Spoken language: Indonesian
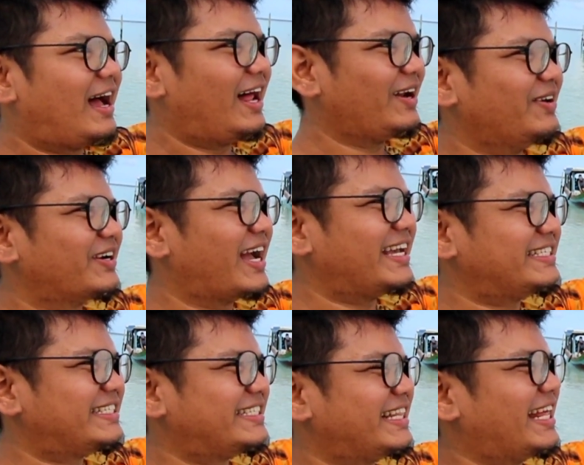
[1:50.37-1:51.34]
Halo
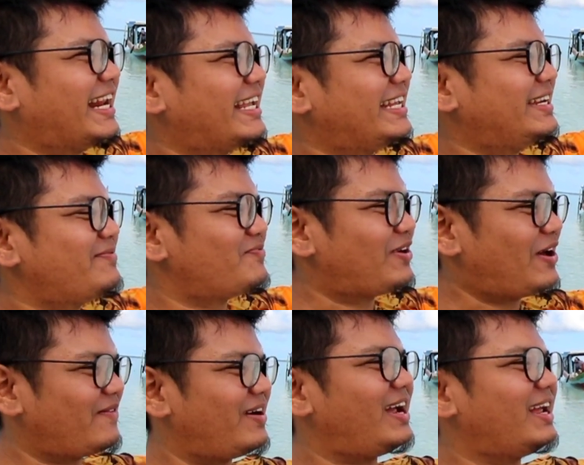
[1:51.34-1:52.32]
guys, kita lagi di
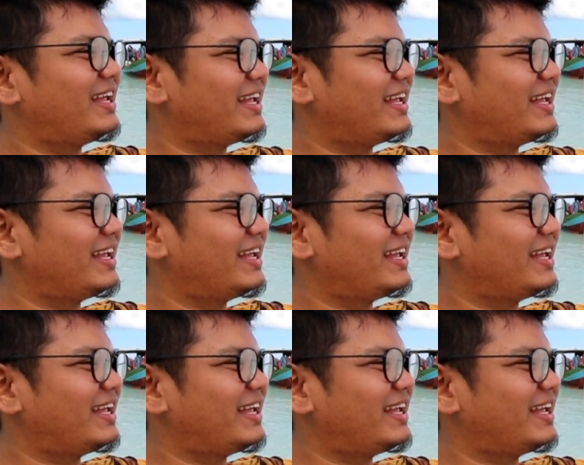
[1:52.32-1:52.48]
pulau apa?